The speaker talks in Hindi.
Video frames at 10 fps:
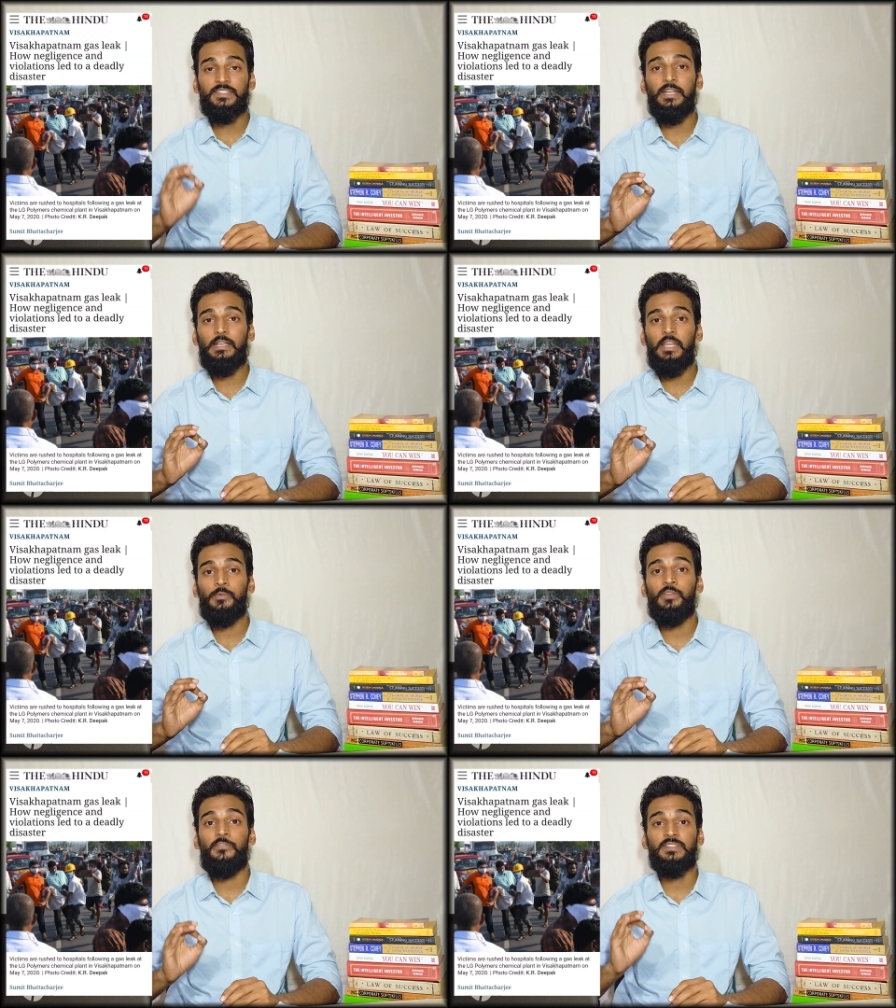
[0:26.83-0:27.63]
रिसेंटली
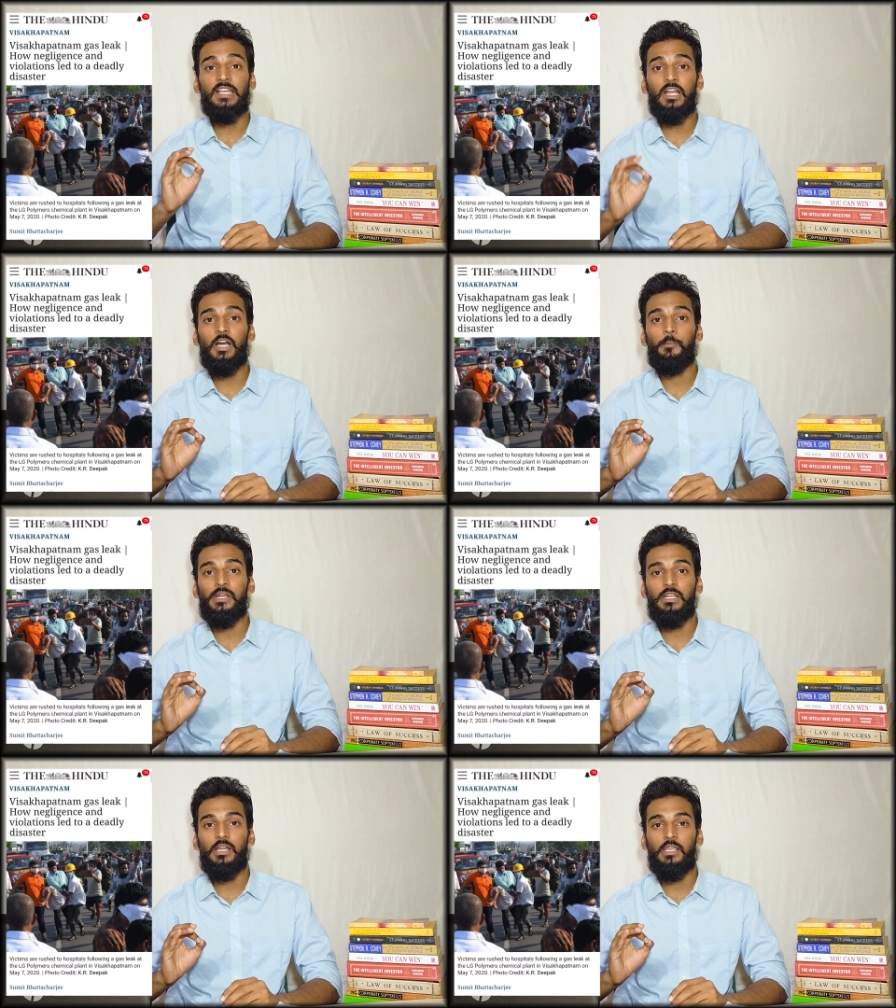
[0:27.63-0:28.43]
अभी
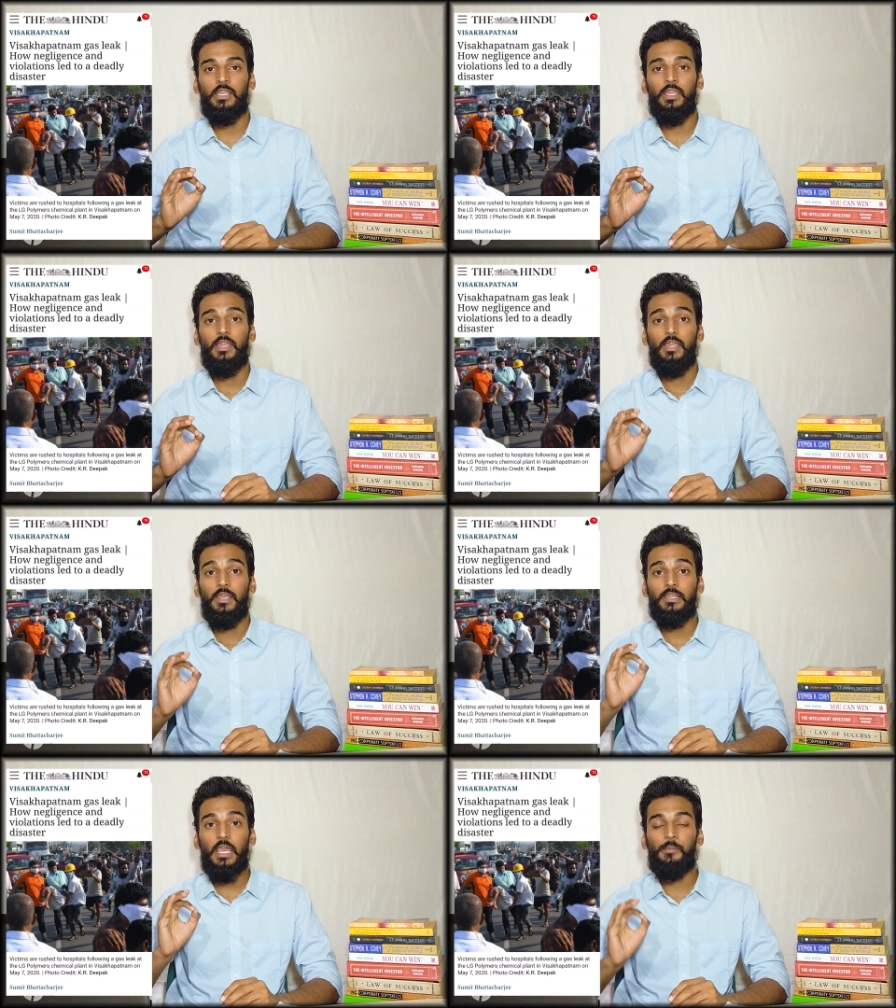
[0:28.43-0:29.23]
विशाखापट्टनम की
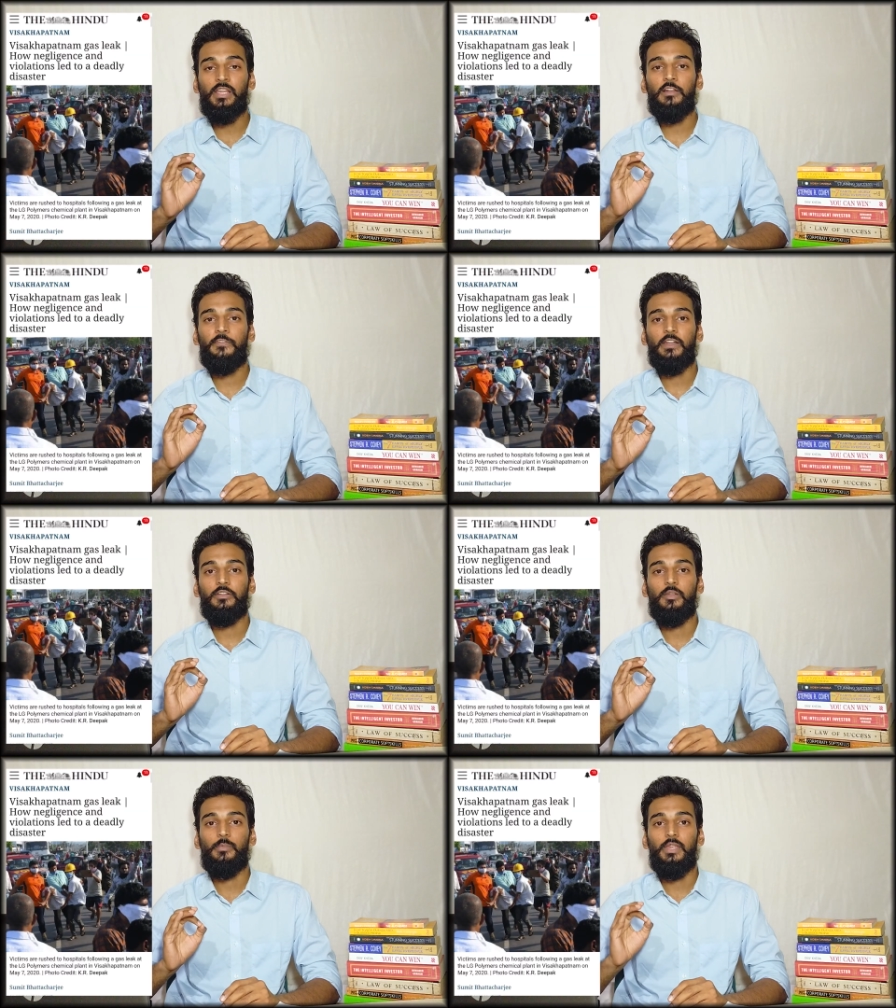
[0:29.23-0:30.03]
केमिकल
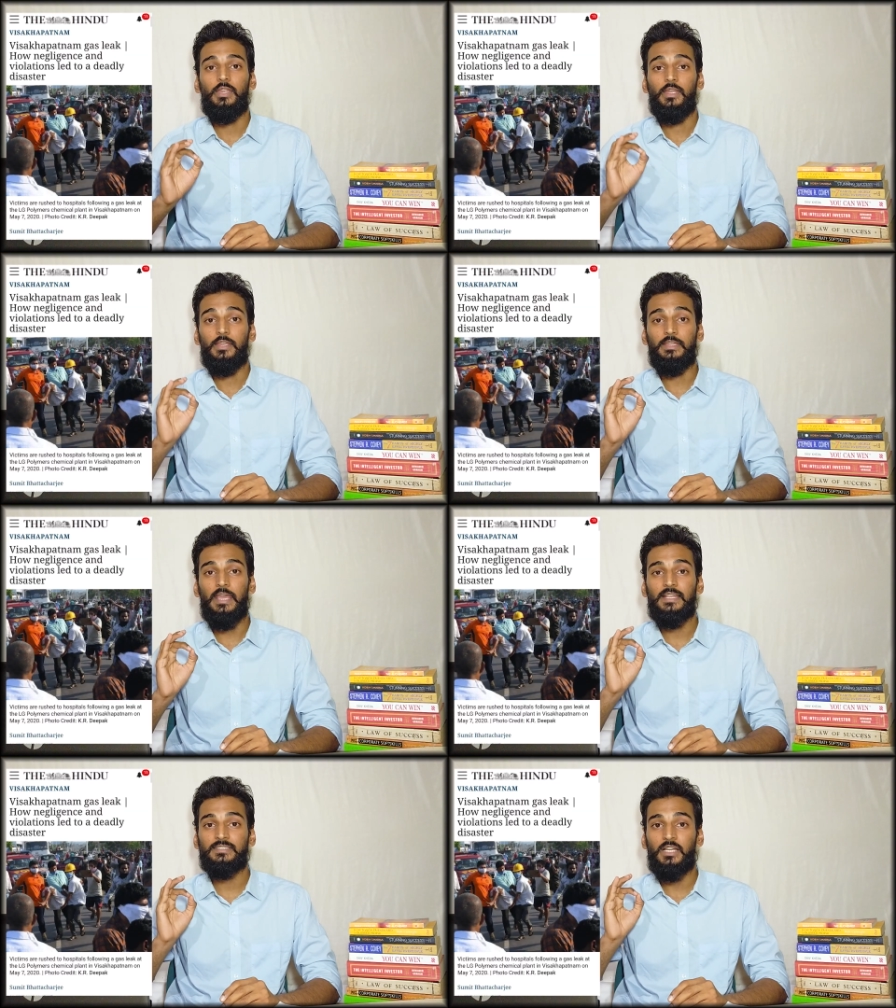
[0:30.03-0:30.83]
फैक्ट्री में
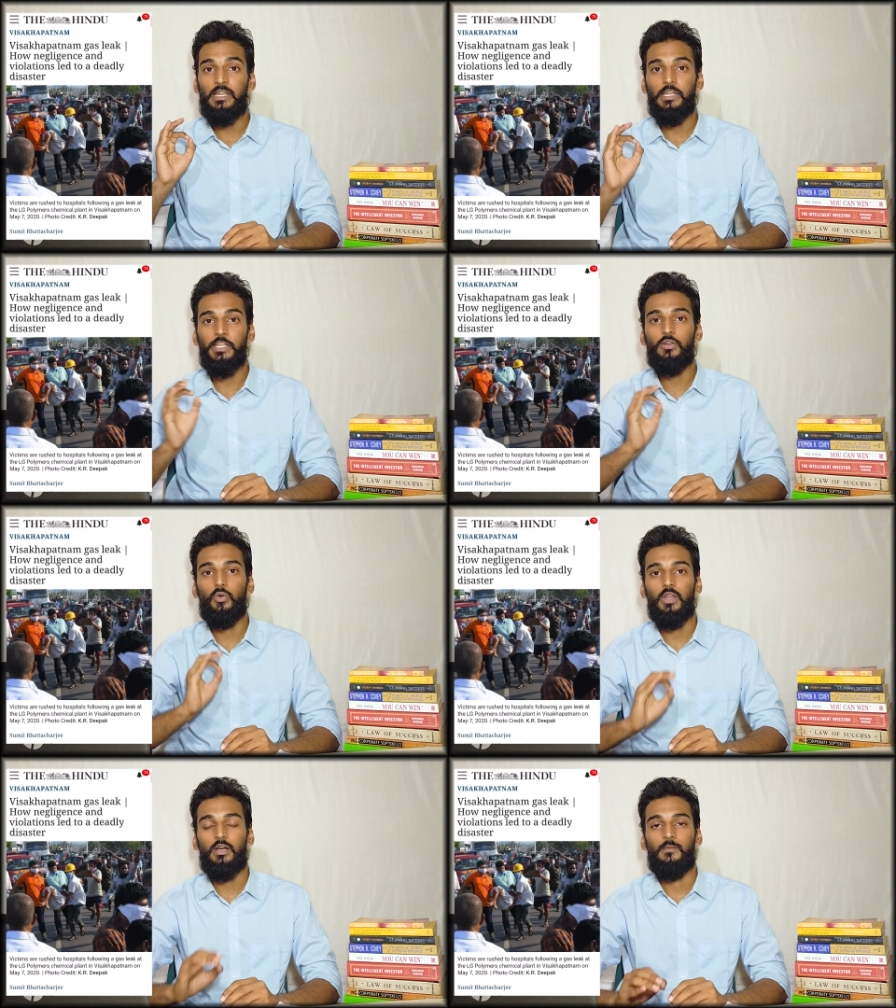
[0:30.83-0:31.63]
गैस का लीक
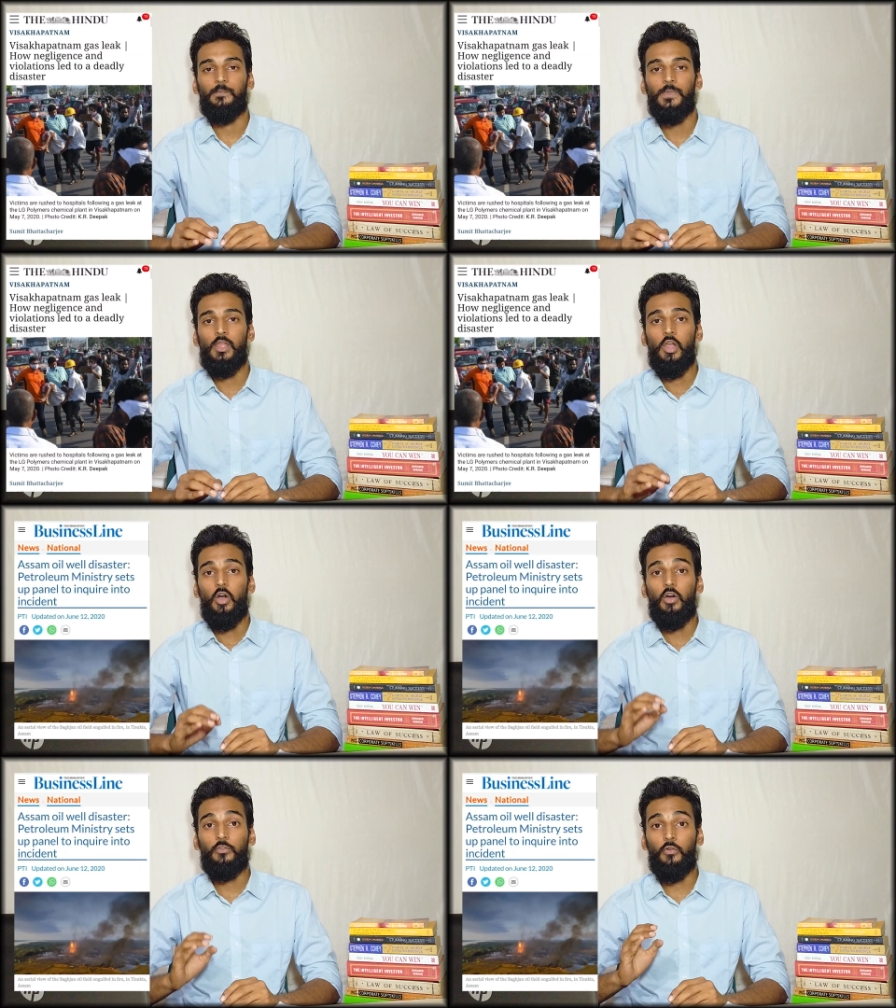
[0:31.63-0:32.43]

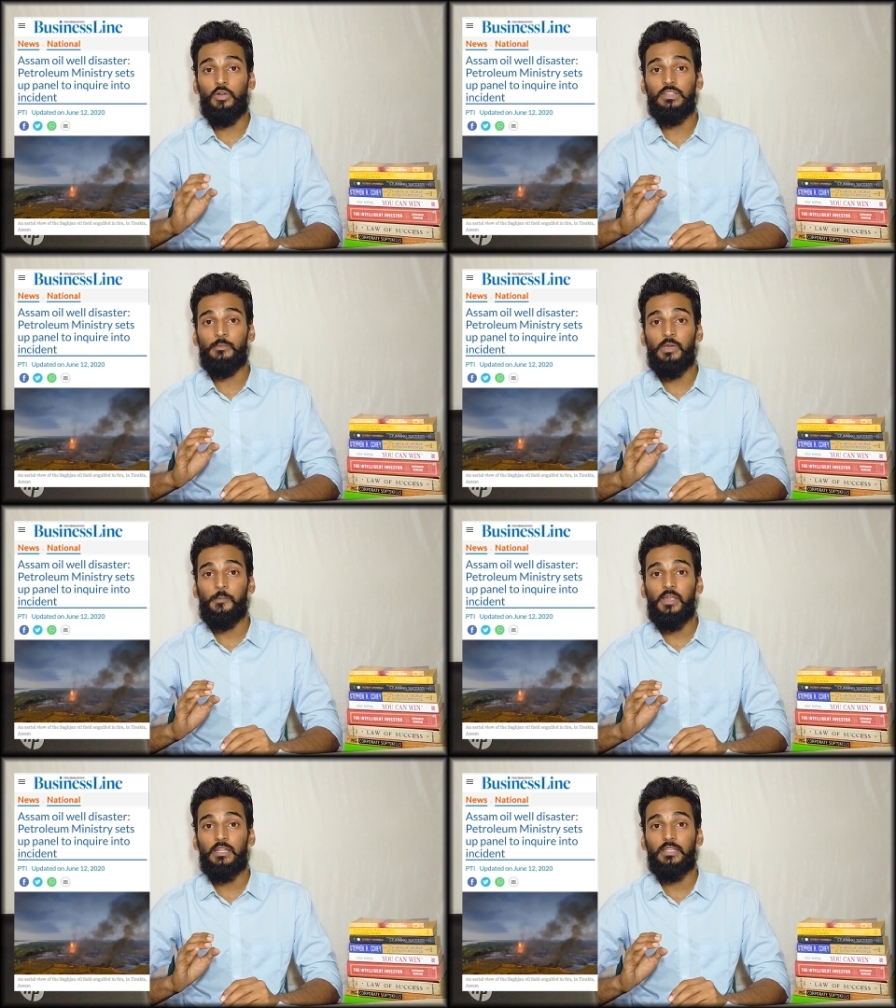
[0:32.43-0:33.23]
होना और फोर्थ नंबर
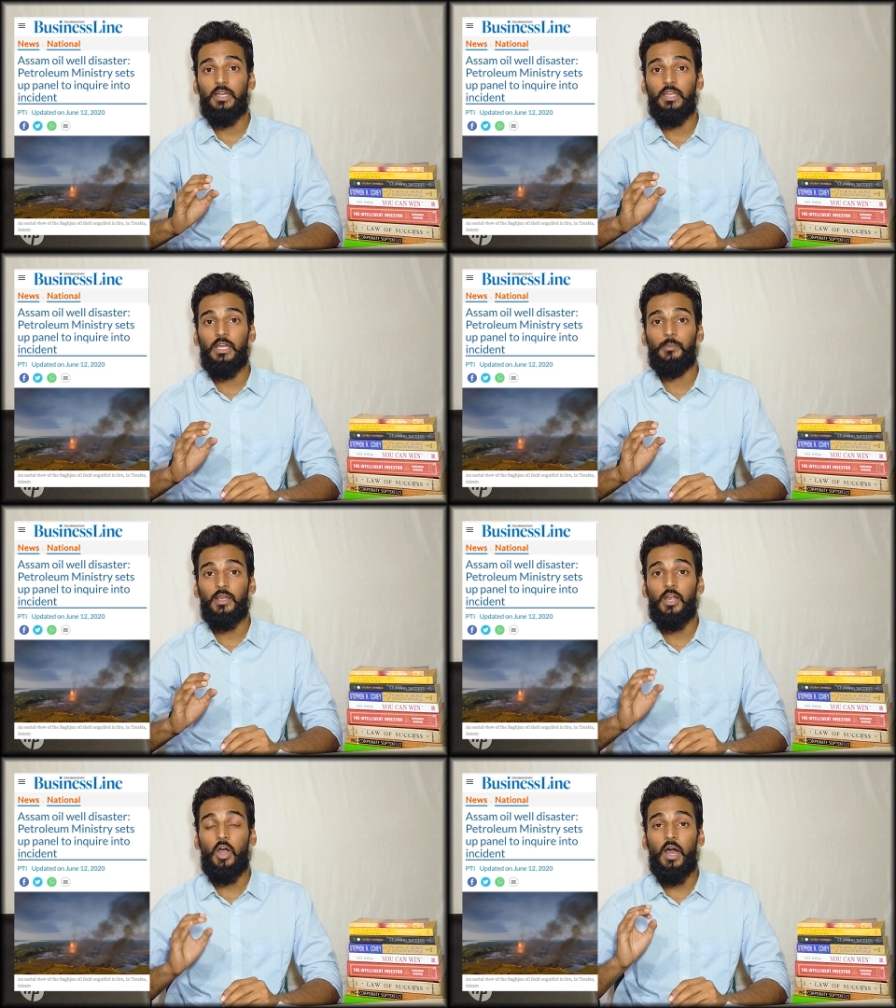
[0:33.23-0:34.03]
पे आता है
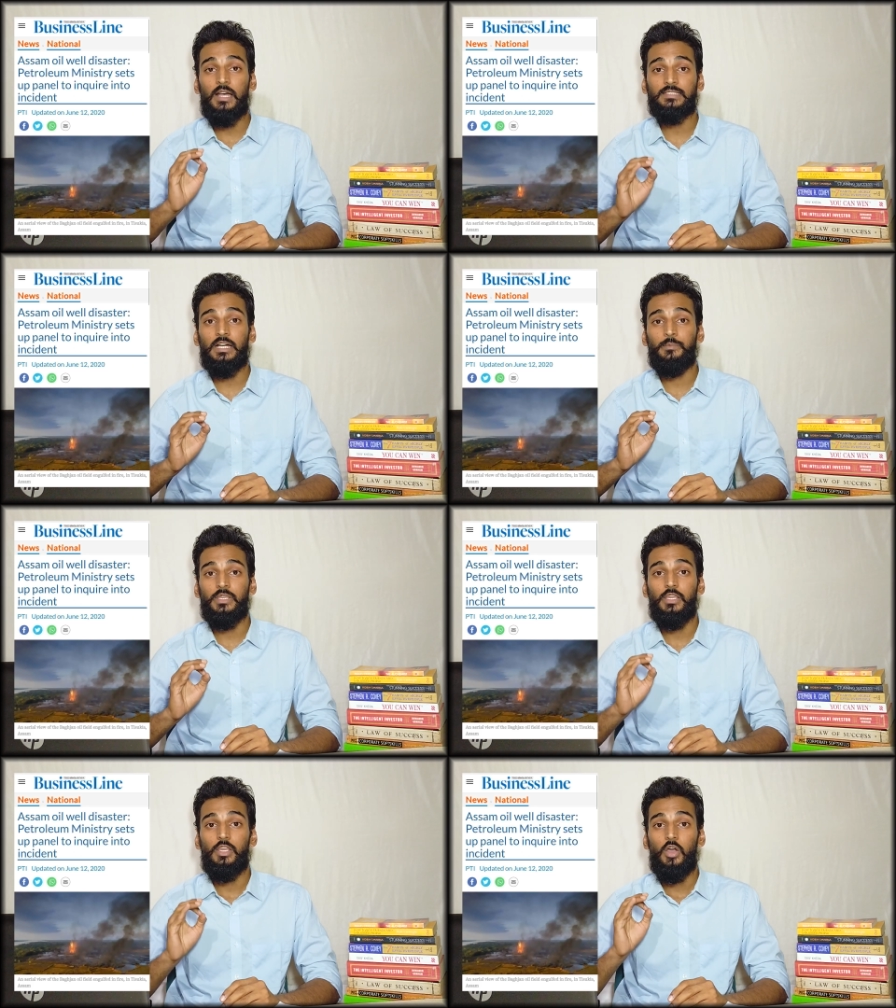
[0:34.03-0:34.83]
हमारा आसाम
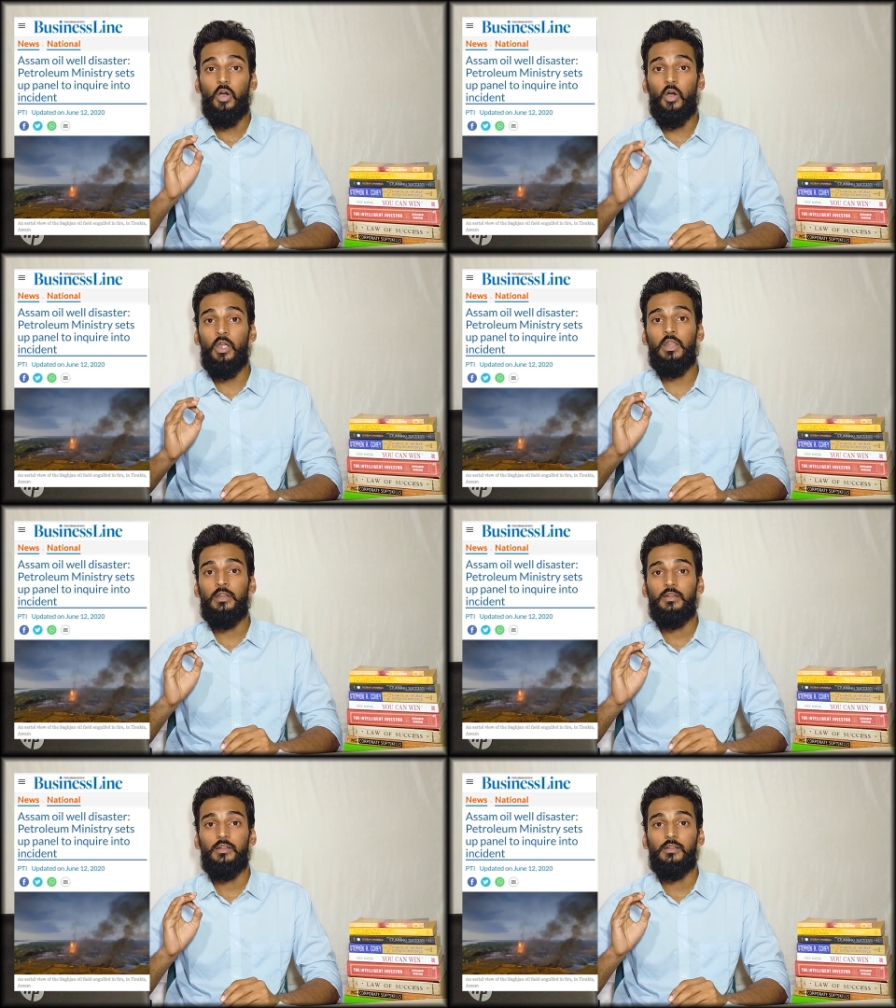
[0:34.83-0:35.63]
की ऑयल